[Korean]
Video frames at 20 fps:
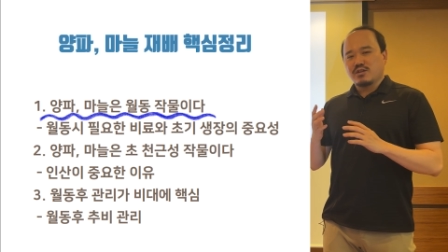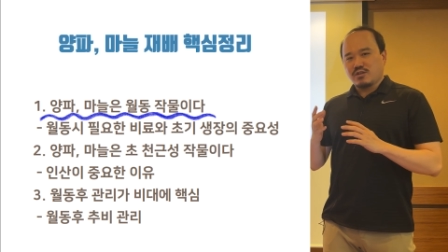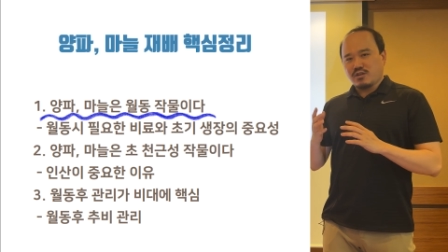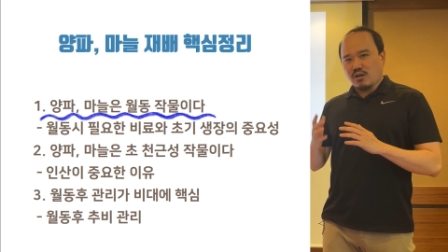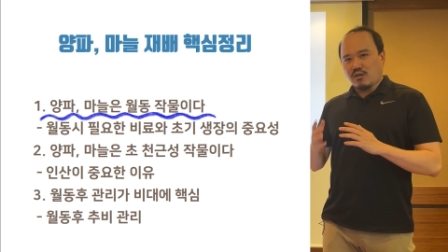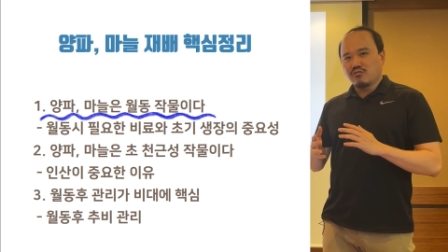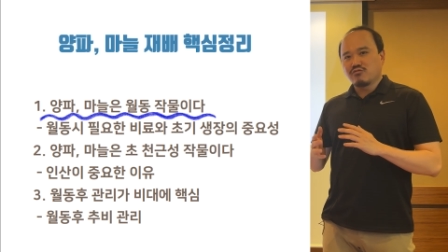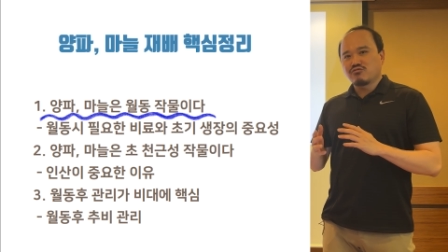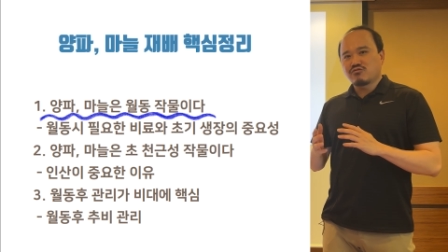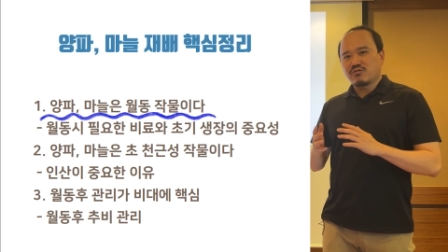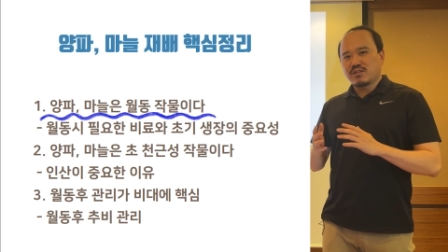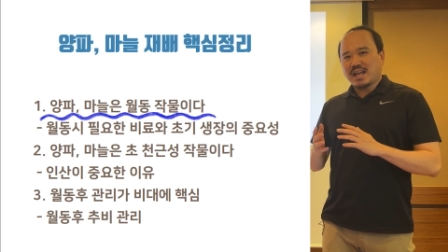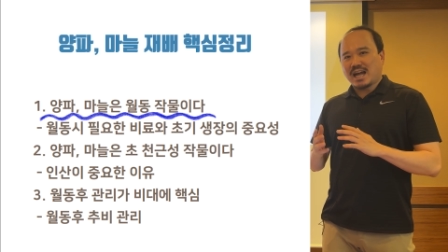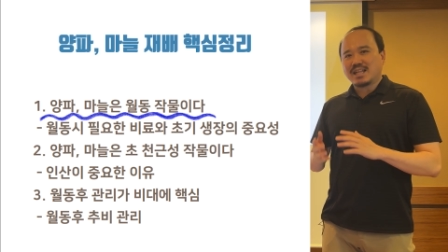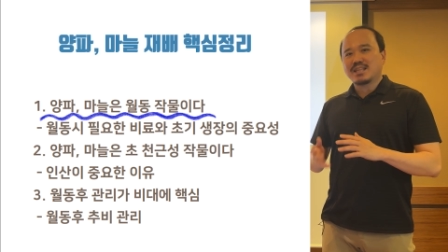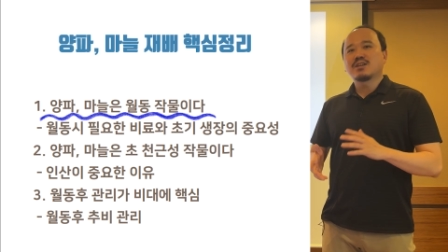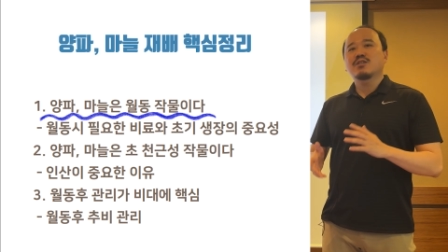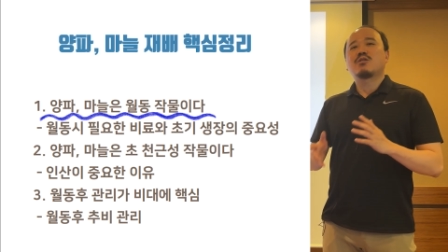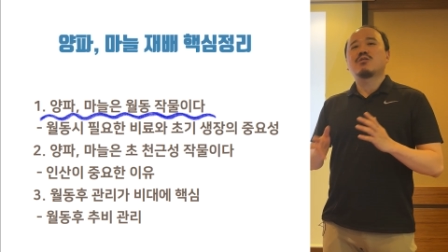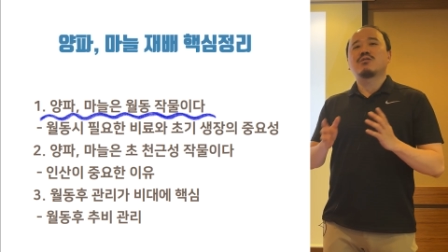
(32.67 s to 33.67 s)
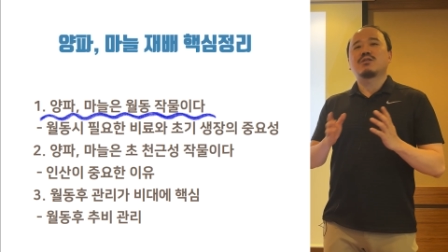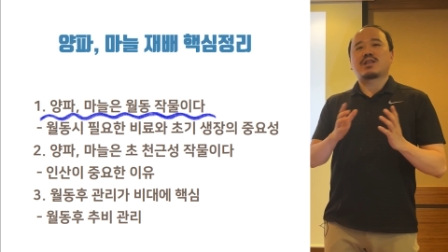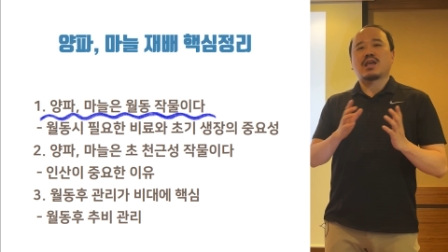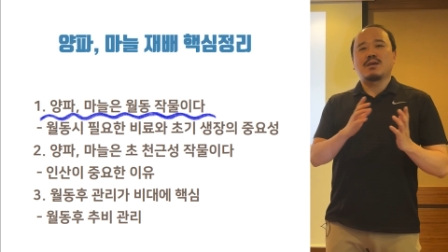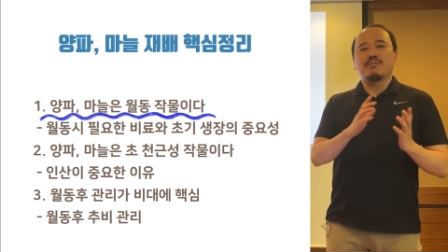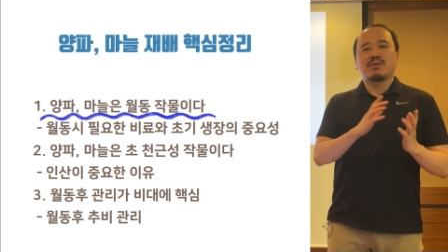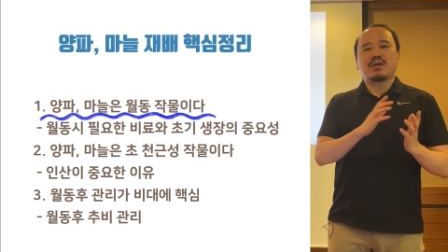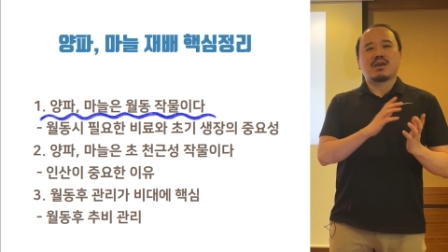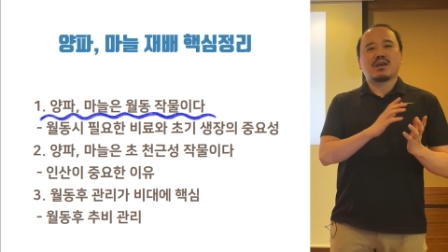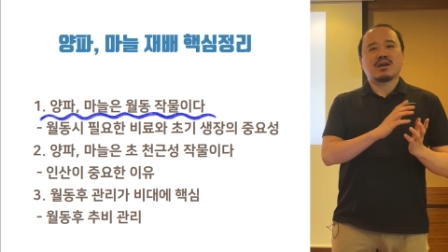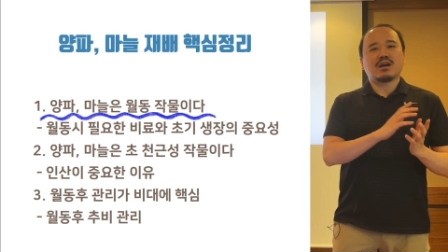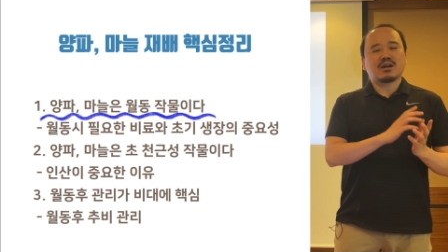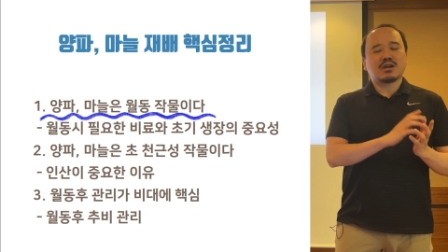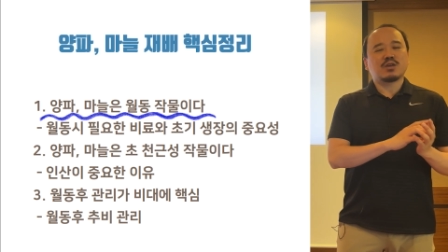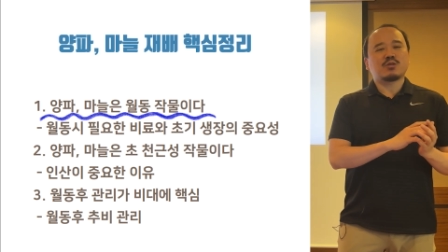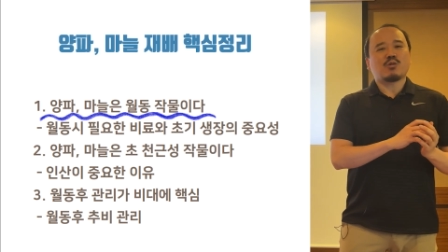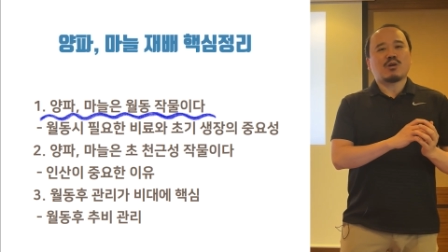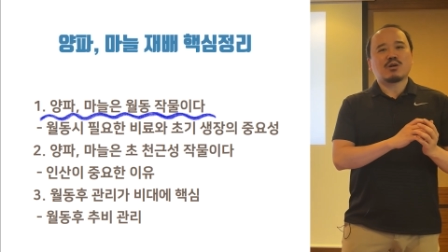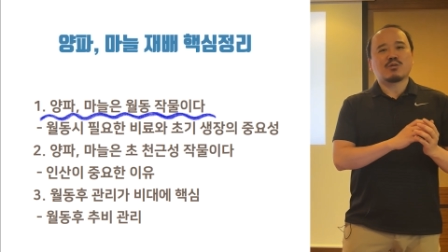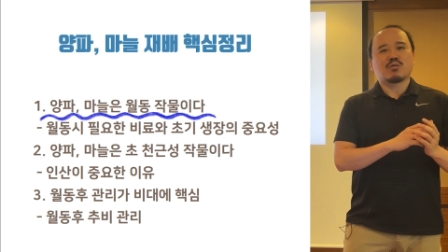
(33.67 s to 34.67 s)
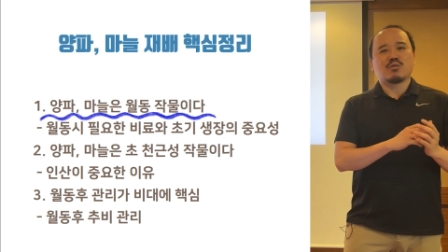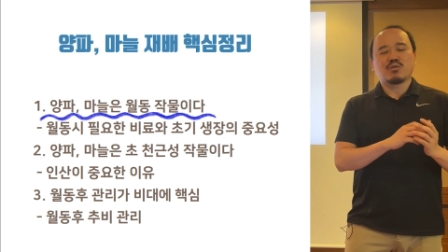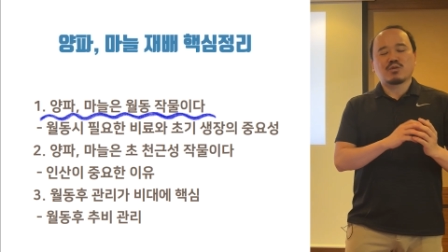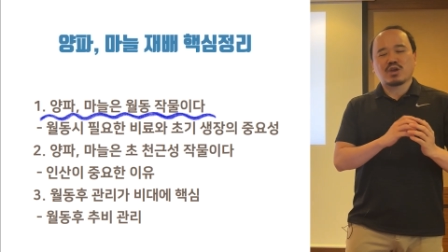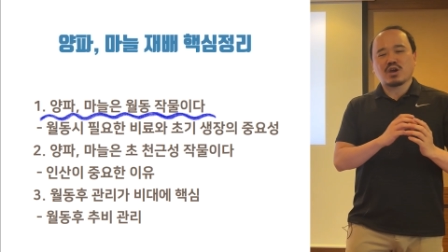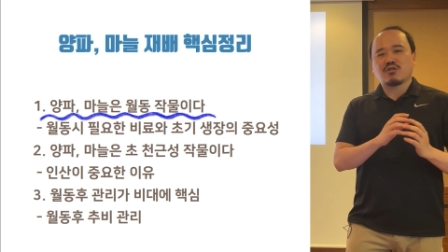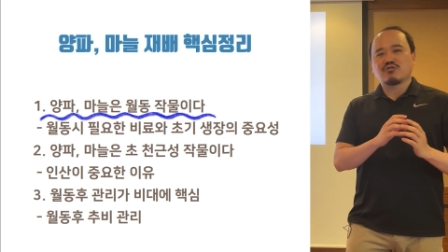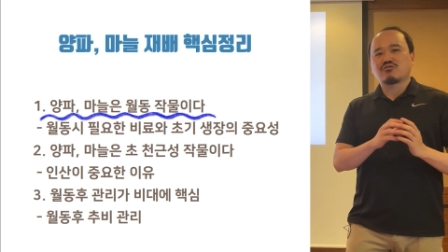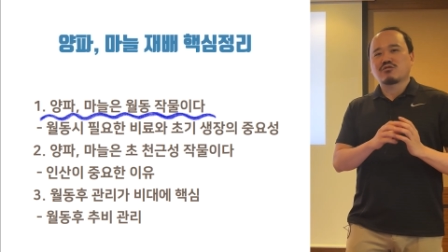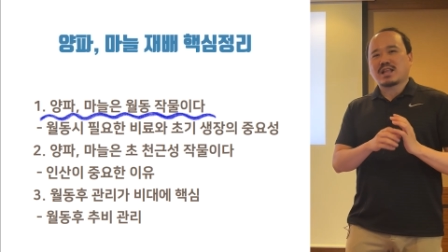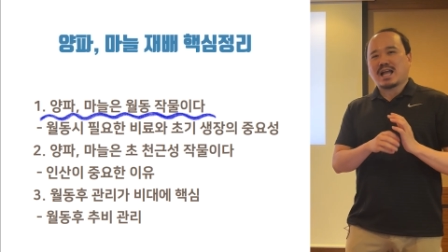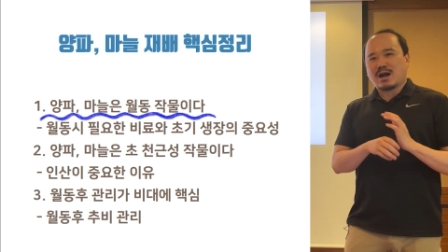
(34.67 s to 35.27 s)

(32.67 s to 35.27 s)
겨울을 나는 거를 대비해야 하기도 하고 겨울을